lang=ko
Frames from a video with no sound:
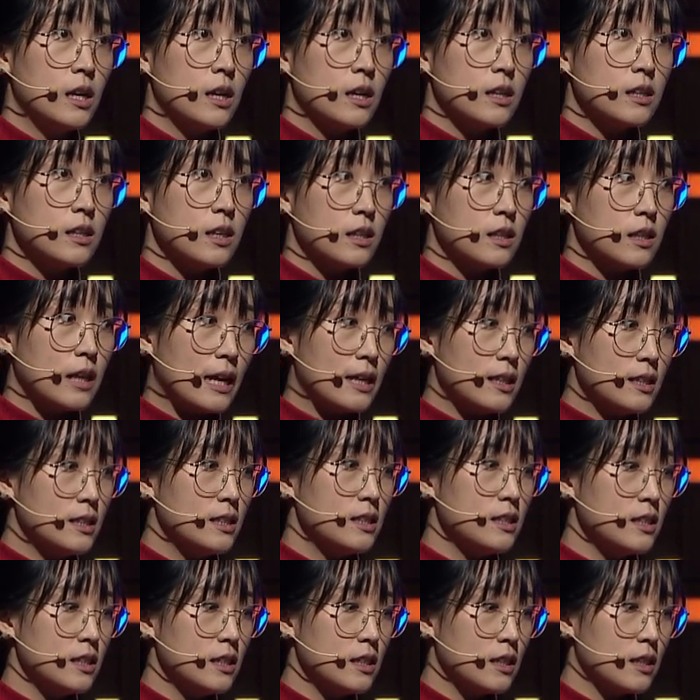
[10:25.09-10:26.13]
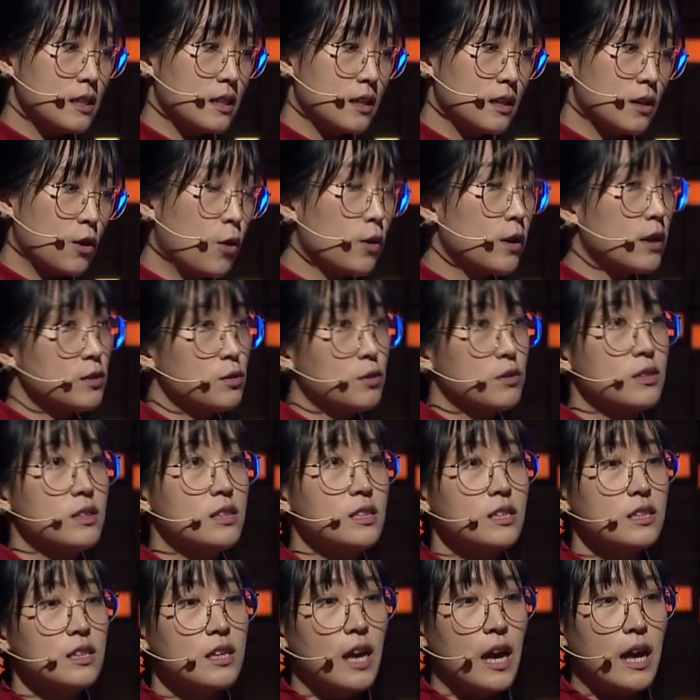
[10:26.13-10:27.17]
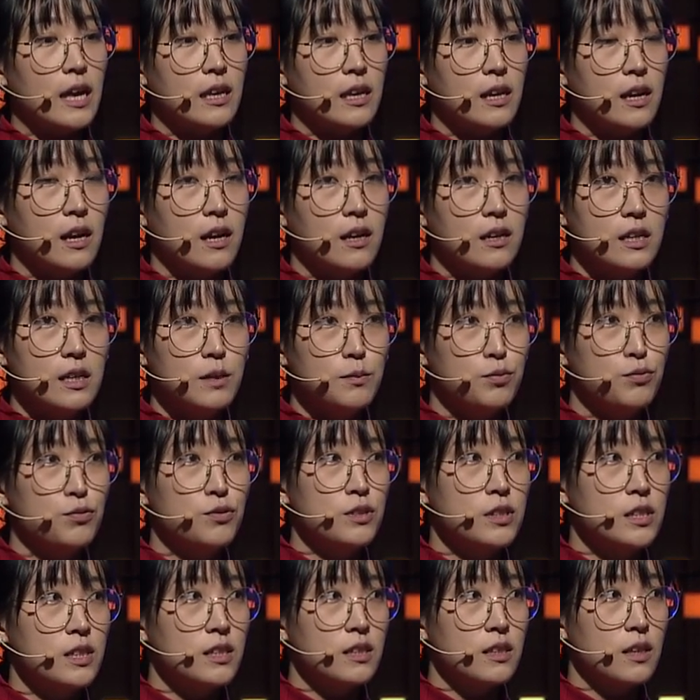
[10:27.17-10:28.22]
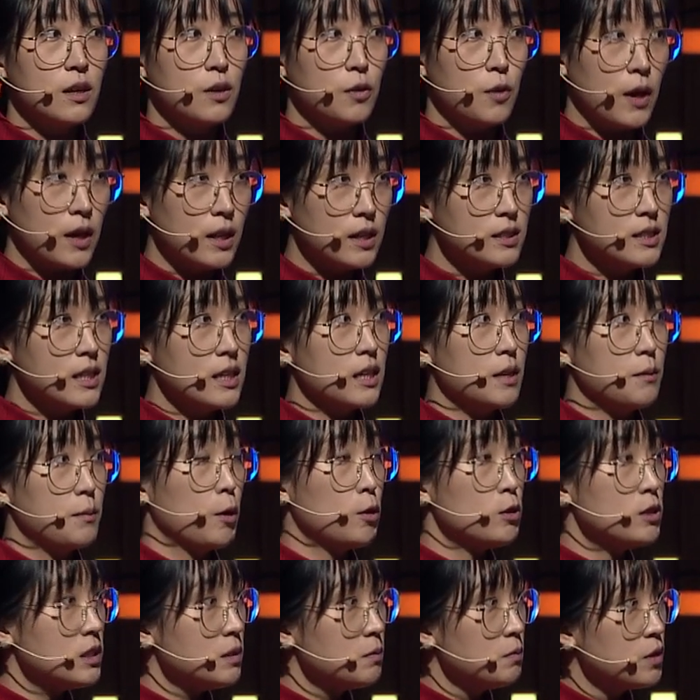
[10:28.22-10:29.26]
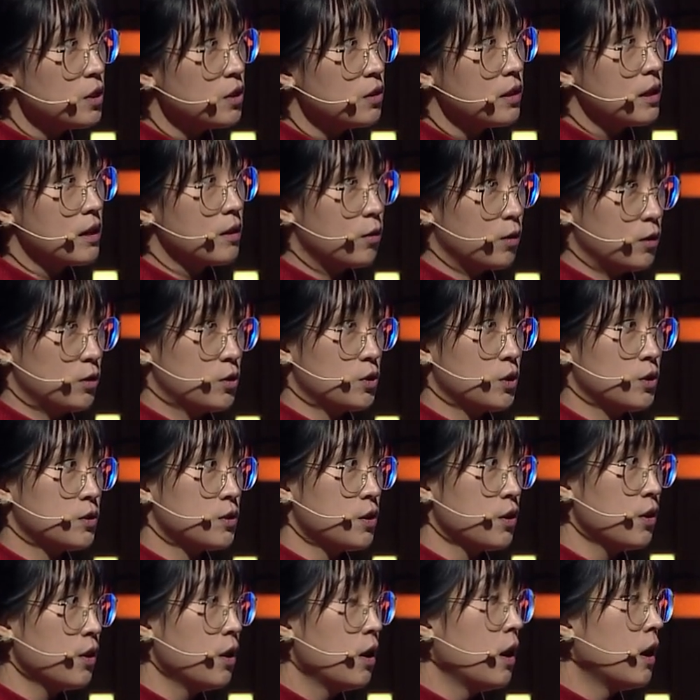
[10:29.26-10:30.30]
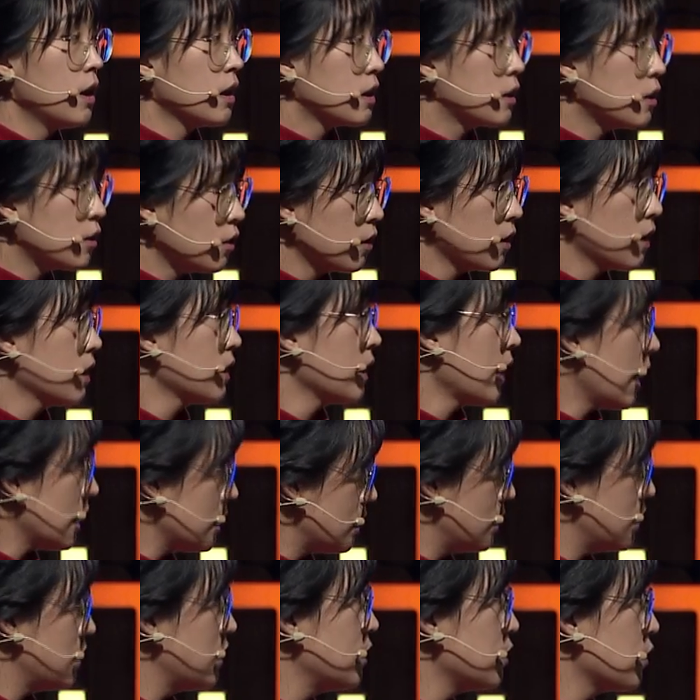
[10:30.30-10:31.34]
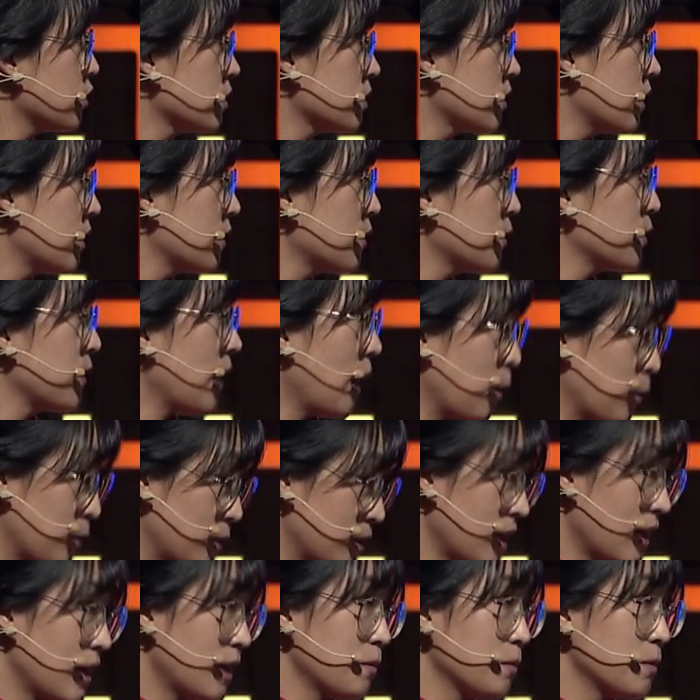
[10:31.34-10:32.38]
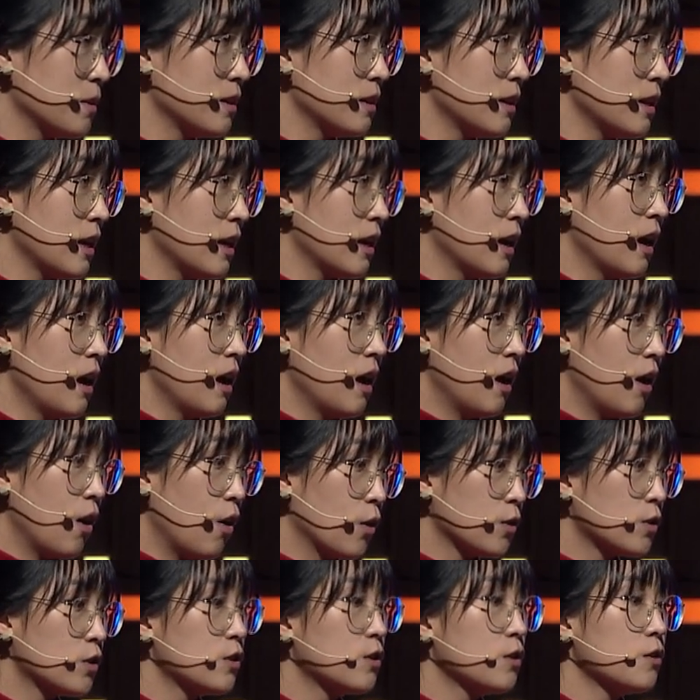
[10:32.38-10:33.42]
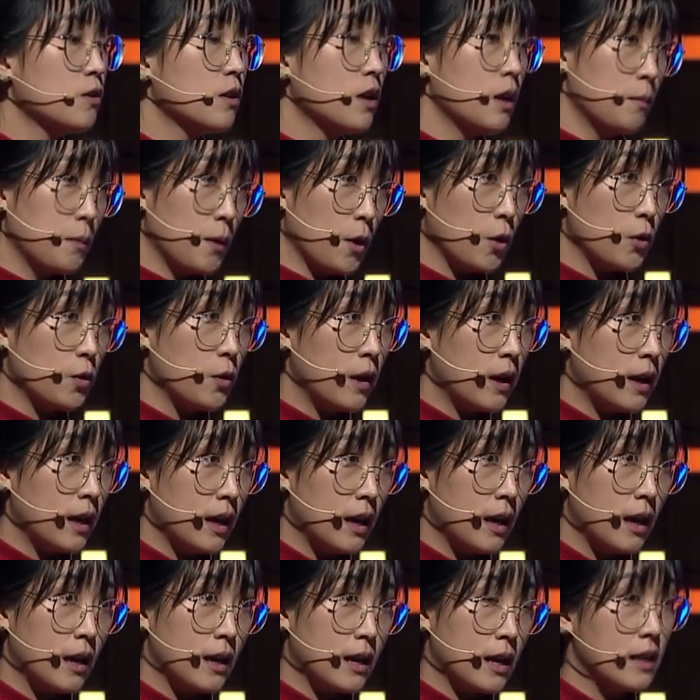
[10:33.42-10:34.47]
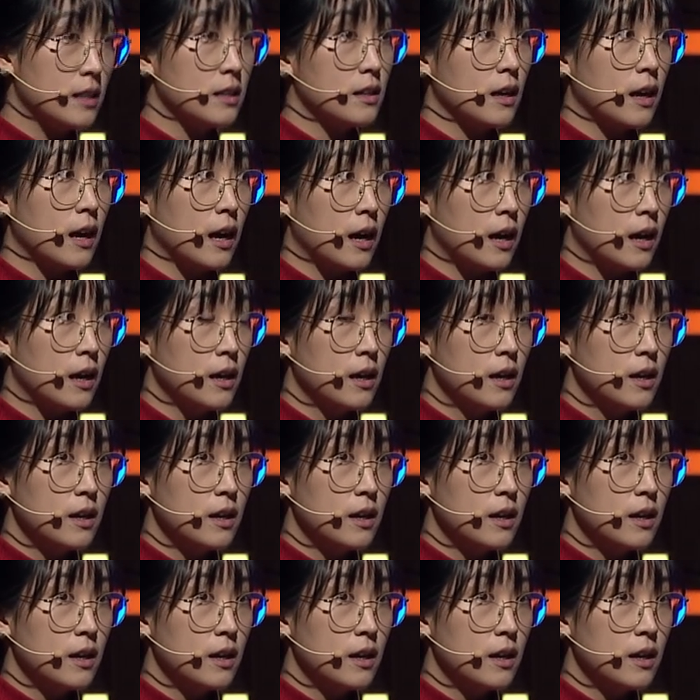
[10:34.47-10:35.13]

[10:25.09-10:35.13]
근데 단지 거기에서 그친 게 아니라 이분은 굉장히 몇 십 년에 걸쳐서 그렇게 다시 지역사회로 나온 사람들이 어떻게 변화해 가는가